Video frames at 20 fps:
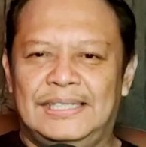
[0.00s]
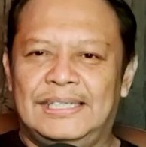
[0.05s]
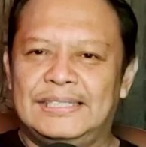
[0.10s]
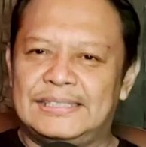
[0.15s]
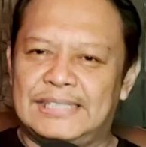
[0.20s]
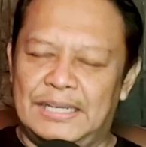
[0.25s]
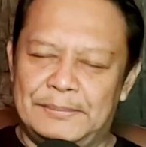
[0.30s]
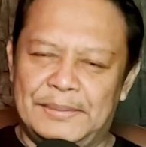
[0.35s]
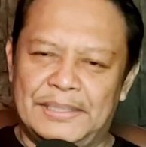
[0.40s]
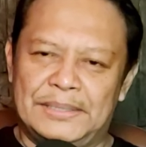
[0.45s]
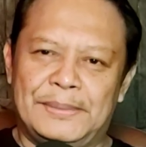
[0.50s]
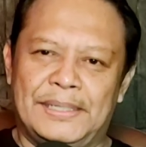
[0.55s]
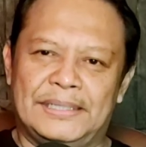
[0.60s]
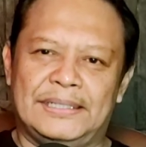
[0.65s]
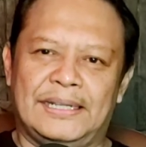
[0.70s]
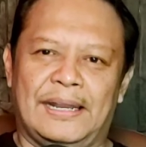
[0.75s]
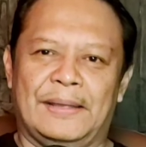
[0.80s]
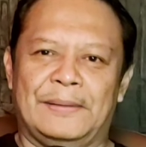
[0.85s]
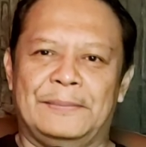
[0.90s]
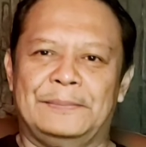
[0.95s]
Sahabat
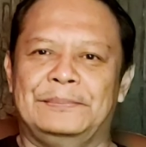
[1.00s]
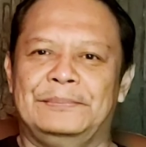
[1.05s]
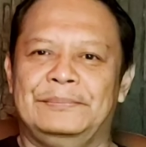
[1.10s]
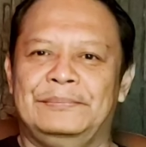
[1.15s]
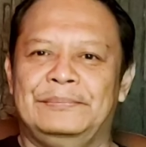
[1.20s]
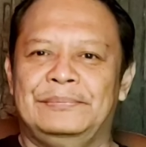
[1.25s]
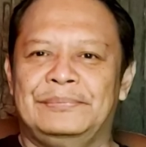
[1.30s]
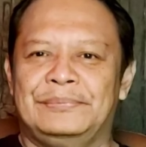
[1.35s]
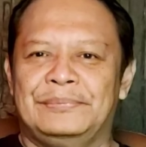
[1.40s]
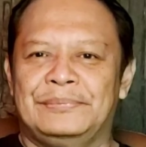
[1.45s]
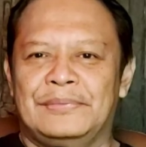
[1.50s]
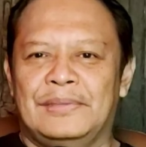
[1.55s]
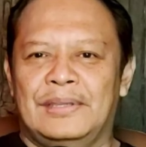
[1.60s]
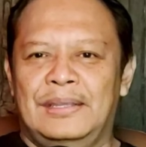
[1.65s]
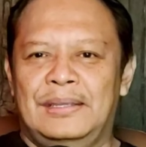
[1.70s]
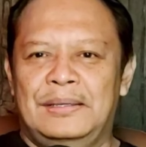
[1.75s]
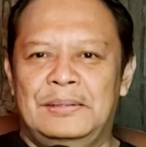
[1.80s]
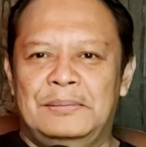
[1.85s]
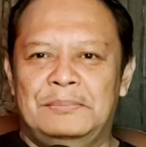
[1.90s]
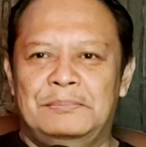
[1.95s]
Batra,
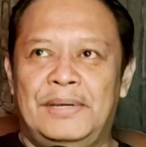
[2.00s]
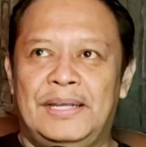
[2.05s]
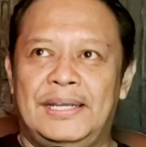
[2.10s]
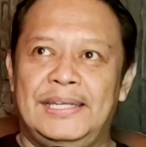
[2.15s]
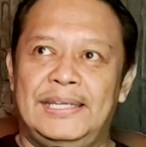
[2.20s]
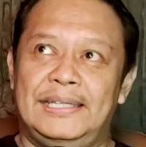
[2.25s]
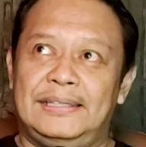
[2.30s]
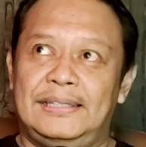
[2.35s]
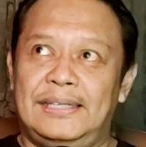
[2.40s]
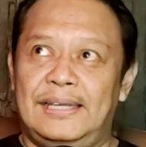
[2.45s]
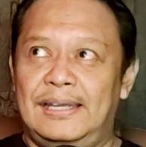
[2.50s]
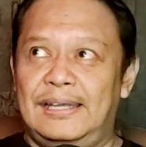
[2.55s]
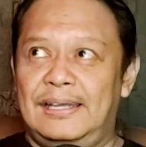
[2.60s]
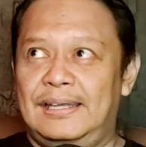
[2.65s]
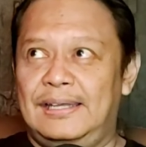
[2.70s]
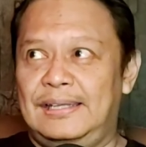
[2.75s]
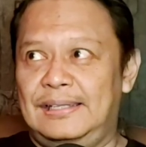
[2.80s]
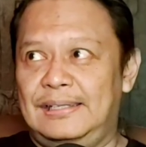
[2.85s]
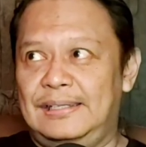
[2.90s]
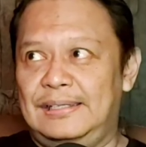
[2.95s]
mari kita
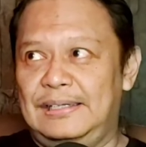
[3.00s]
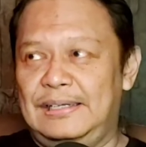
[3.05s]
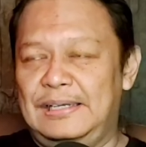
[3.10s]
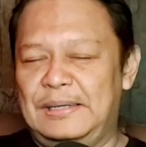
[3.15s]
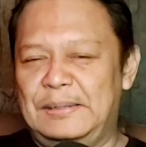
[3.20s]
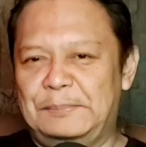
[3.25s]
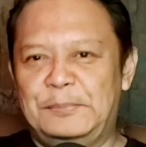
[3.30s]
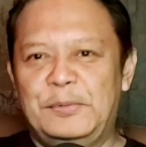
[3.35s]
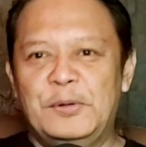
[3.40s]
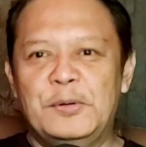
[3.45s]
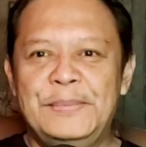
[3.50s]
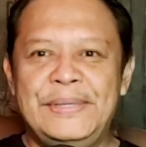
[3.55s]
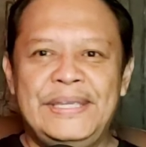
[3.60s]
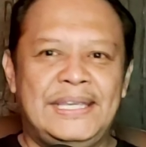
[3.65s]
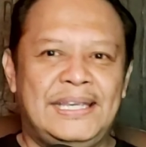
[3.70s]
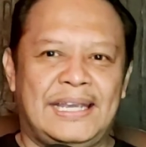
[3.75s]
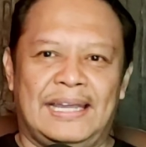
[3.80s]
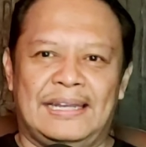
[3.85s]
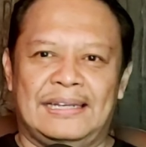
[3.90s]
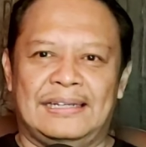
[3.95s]

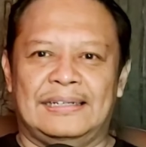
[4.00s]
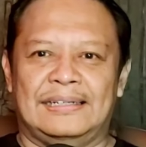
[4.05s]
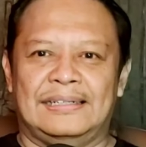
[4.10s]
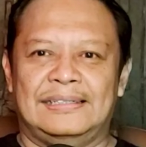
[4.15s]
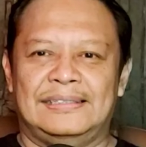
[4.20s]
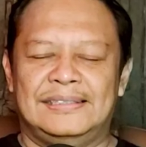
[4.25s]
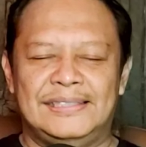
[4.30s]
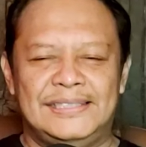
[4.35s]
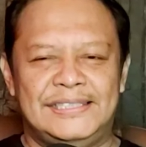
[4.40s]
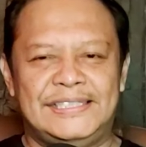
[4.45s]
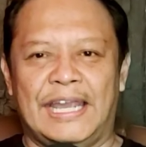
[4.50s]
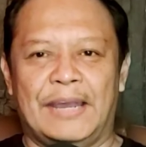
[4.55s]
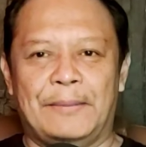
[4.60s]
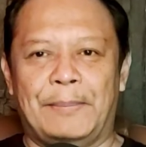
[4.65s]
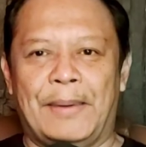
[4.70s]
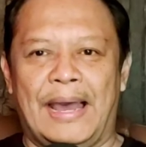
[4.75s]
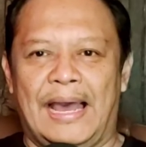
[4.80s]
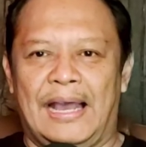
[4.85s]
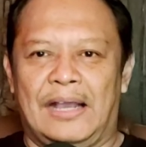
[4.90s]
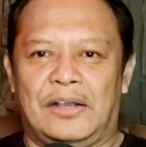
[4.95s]
bumikan
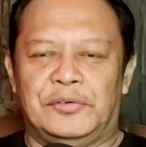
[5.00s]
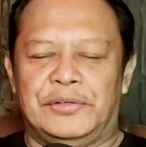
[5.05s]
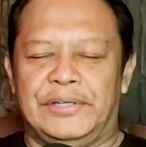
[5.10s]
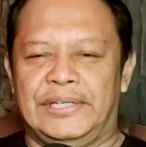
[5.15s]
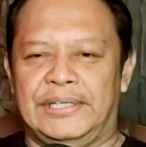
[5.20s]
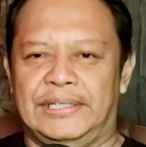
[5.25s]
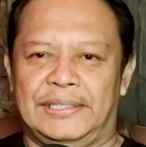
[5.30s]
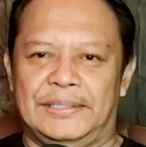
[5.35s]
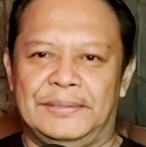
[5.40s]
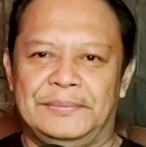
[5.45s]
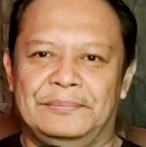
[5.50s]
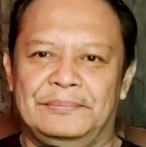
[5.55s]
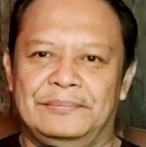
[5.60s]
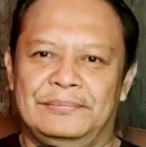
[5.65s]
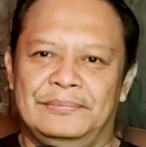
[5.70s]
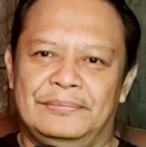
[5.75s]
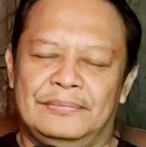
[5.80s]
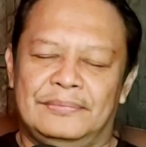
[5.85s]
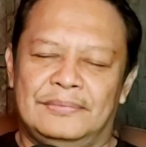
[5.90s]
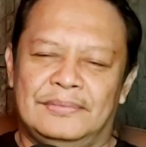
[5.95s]
siapa aku ini.
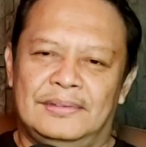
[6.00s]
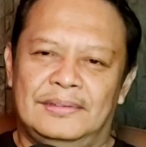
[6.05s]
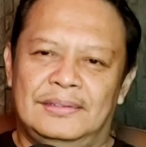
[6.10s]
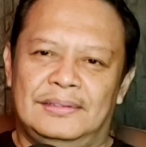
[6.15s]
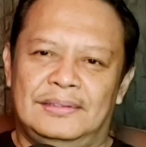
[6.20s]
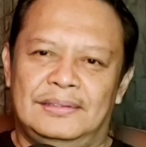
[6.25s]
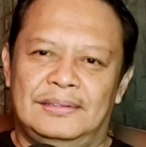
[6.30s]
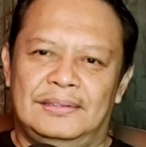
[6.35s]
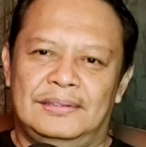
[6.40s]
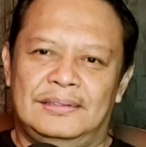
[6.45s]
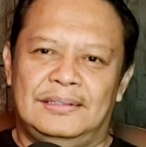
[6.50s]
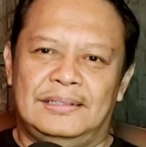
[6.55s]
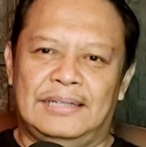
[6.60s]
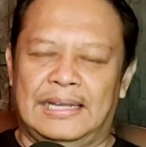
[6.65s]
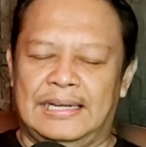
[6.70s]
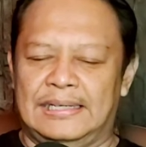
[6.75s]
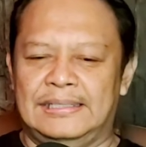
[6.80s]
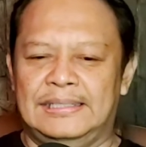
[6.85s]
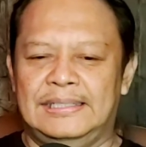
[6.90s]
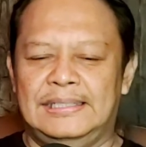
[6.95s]

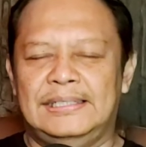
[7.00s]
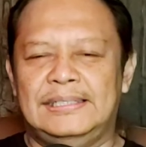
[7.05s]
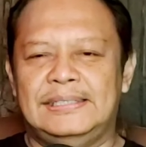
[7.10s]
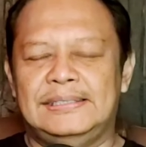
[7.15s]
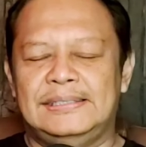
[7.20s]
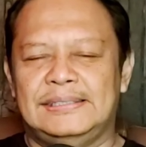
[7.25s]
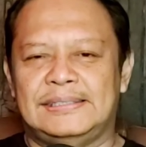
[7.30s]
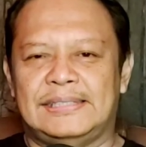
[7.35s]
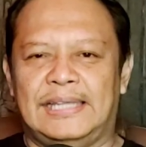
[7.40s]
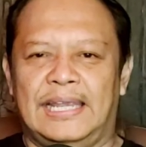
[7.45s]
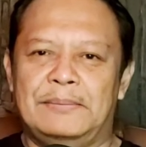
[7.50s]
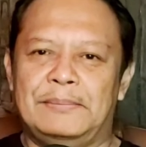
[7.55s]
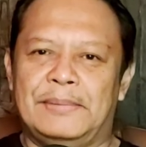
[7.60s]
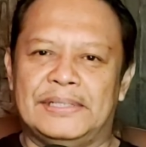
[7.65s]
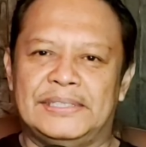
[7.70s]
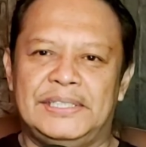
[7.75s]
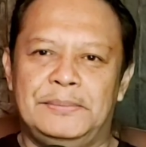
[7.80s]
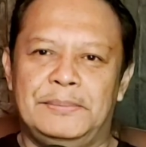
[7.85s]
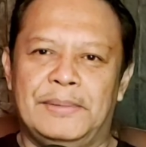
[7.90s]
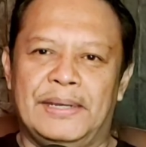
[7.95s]
Karena saya
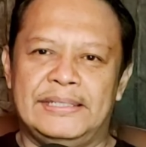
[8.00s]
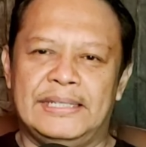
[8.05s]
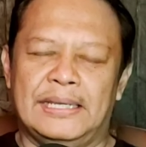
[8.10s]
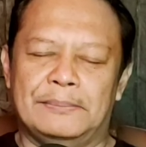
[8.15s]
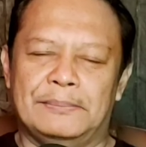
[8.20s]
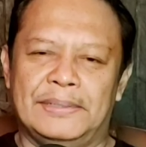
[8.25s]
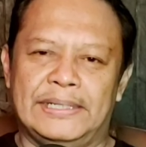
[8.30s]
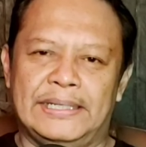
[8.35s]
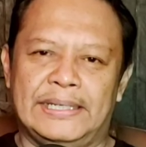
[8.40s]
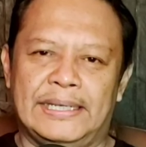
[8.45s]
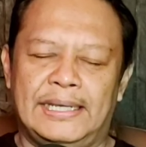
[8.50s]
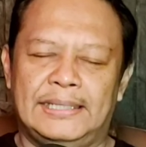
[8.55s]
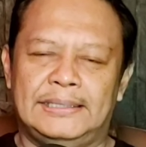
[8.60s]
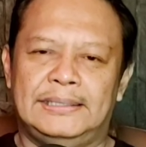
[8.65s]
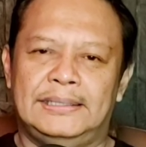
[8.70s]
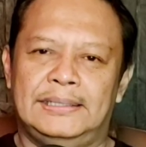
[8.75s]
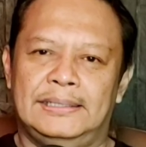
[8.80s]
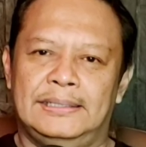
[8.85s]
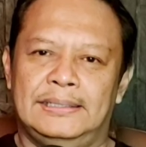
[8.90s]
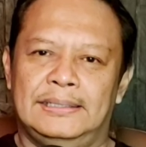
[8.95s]
masih banyak
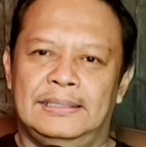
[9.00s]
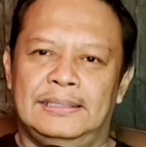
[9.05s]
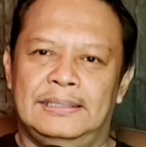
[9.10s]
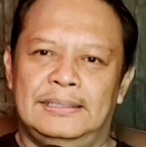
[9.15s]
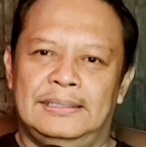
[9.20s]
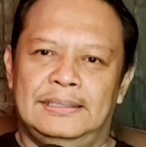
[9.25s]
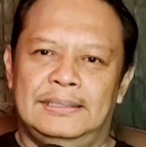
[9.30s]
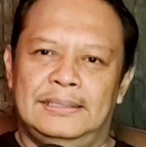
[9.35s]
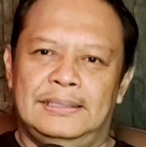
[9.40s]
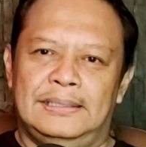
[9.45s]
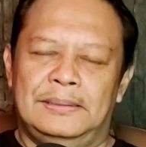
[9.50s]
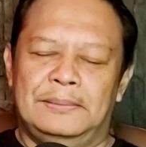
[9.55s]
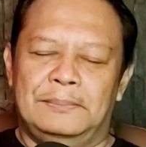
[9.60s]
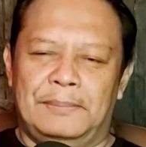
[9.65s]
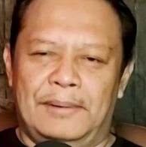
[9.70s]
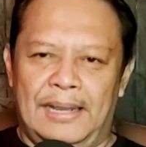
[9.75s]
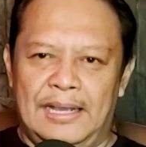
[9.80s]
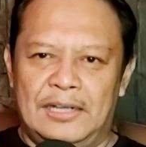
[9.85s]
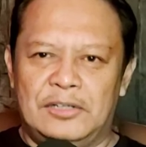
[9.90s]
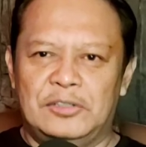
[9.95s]
melihat
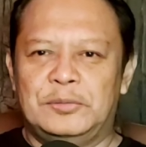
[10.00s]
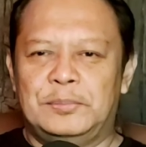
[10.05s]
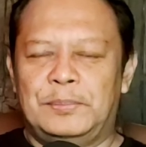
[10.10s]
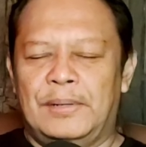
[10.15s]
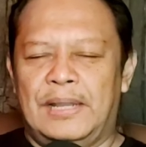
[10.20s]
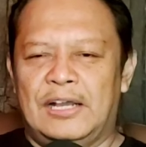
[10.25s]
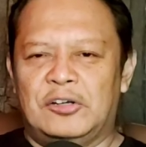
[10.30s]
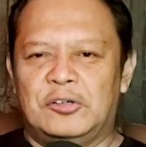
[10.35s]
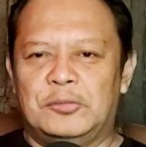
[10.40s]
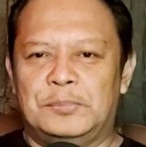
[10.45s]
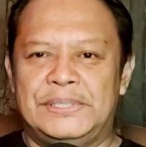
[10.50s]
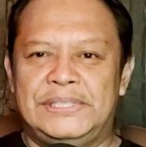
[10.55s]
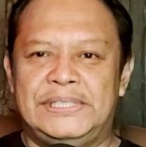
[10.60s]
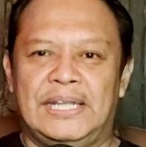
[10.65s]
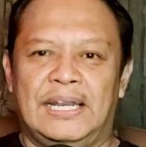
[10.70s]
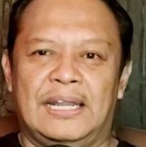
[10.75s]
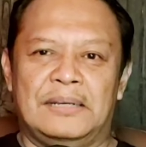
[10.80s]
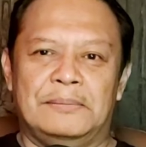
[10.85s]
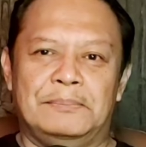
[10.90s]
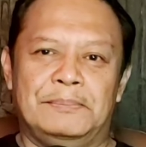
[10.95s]
pelaku-pelaku
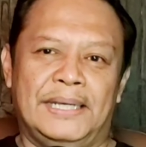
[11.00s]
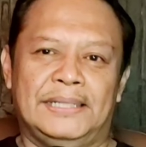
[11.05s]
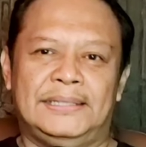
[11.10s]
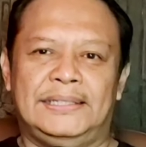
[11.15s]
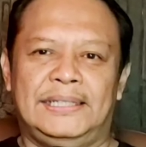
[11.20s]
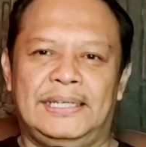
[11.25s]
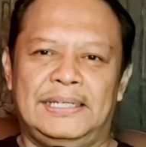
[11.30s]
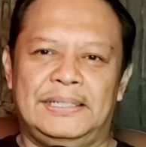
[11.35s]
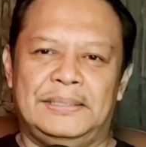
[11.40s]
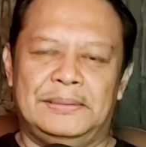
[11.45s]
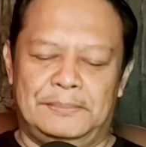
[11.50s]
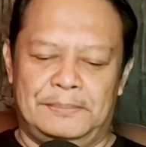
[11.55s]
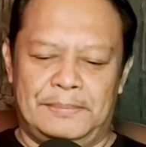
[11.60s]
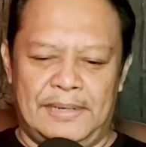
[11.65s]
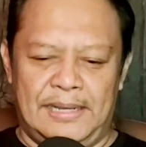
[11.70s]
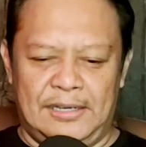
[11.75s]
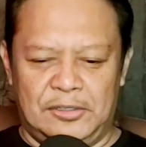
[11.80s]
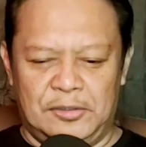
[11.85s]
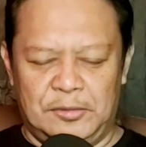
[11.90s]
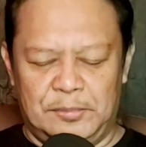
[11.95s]
pejalan batin,
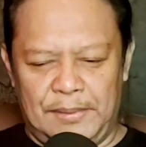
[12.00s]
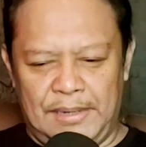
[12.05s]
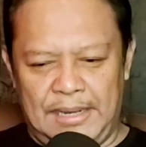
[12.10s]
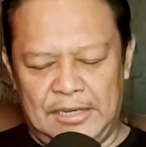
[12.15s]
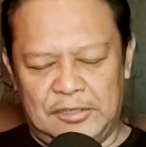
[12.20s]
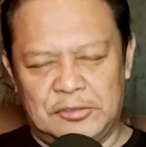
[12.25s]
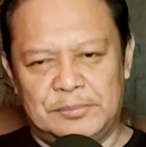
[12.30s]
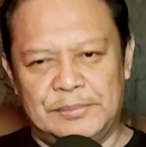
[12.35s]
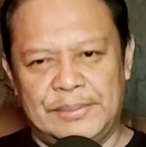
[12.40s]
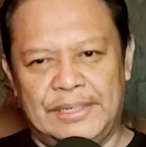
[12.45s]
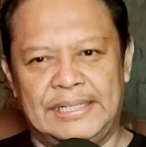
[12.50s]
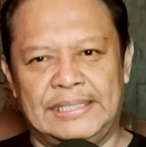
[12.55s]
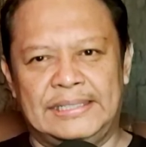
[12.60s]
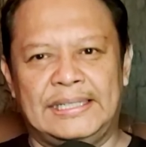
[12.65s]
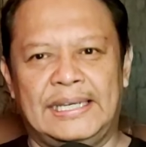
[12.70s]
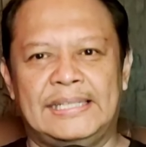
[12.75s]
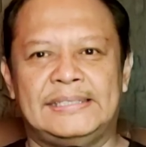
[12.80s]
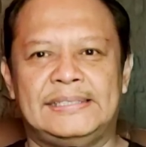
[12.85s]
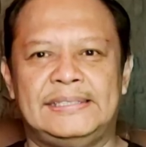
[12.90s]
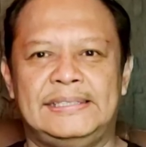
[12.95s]
pelaku-pelaku
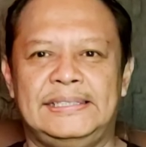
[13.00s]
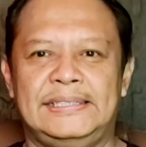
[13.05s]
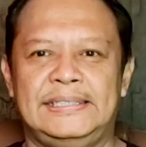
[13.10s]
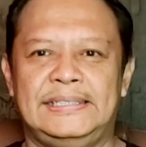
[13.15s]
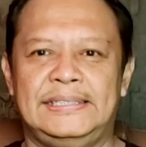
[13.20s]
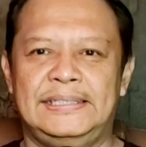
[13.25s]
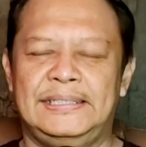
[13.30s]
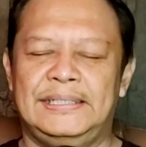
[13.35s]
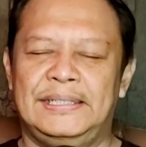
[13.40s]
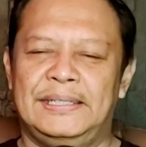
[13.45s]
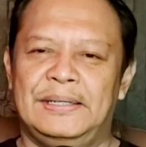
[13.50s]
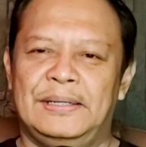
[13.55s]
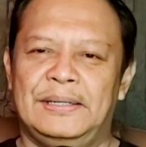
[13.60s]
meditasi,